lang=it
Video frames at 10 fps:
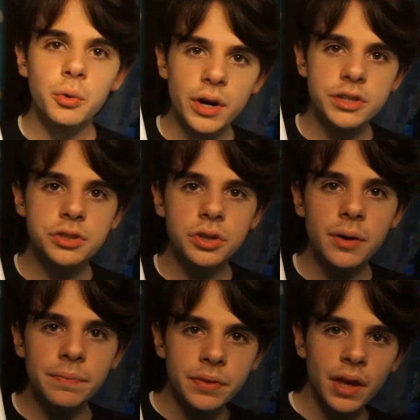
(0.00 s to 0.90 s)

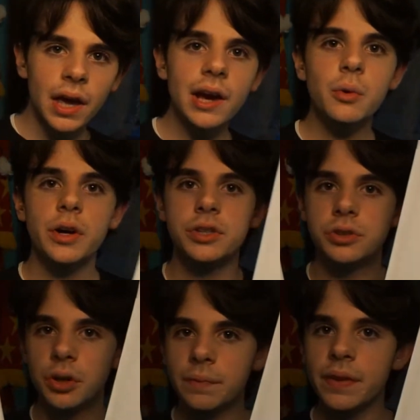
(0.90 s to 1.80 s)
questo e
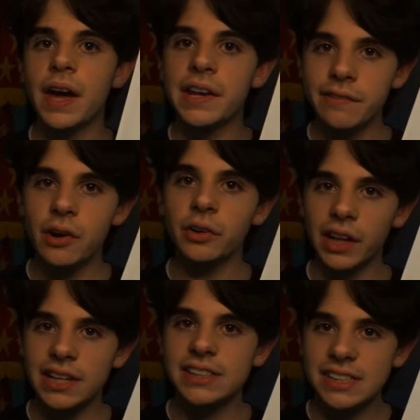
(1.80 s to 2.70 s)
questo arrivano
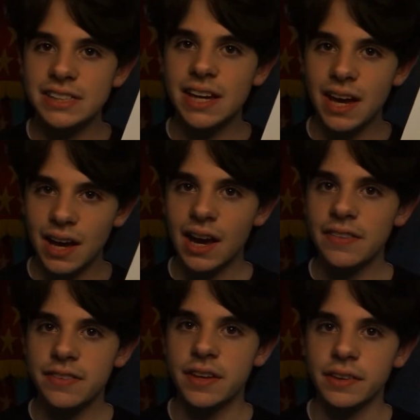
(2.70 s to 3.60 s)
dalla stessa
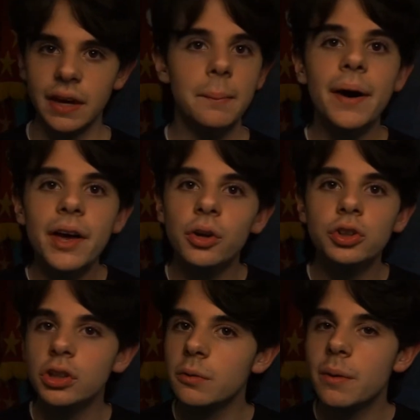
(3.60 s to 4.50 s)
azienda, ma io non
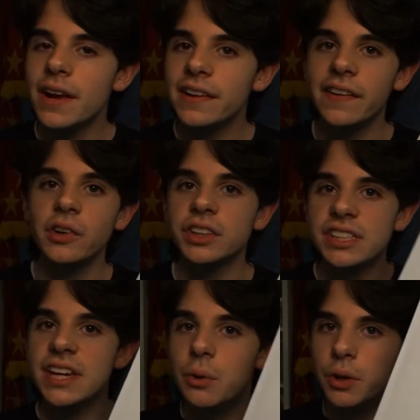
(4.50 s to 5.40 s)
so ancora idea di cosa
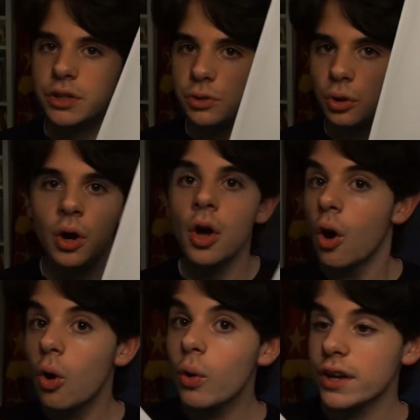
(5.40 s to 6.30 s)
sia questo
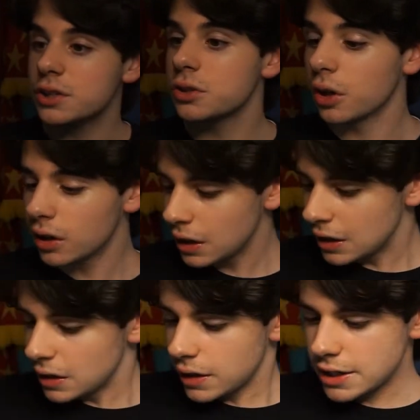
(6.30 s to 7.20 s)
o questo.
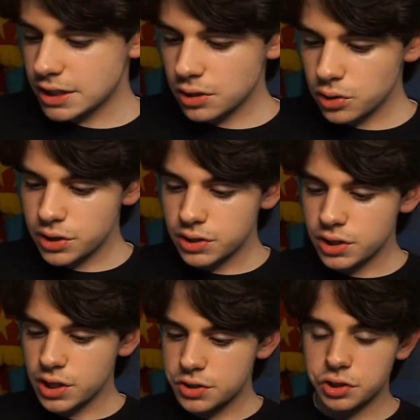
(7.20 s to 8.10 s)
Essendo
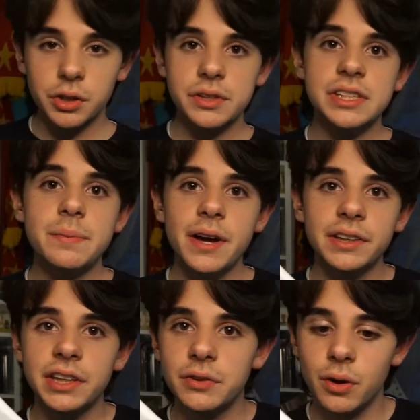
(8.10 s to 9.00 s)
l'indirizzo da questa
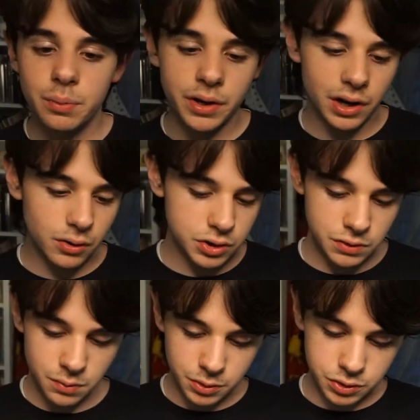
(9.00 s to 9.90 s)
parte devo aprirla
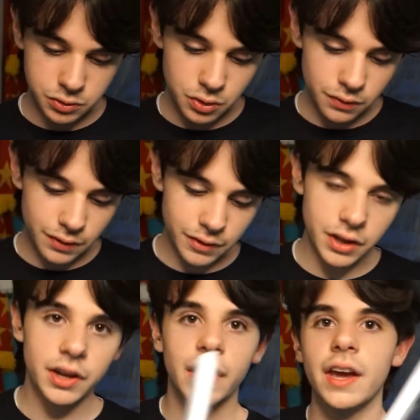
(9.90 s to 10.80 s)
così, vi posso solo far
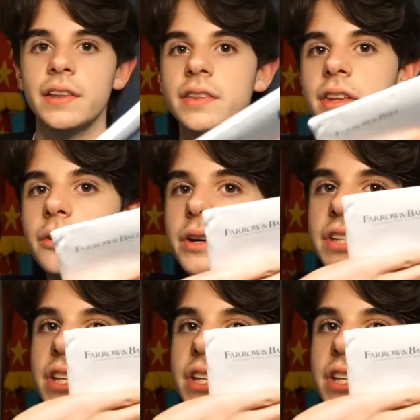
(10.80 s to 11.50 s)
vedere che di questa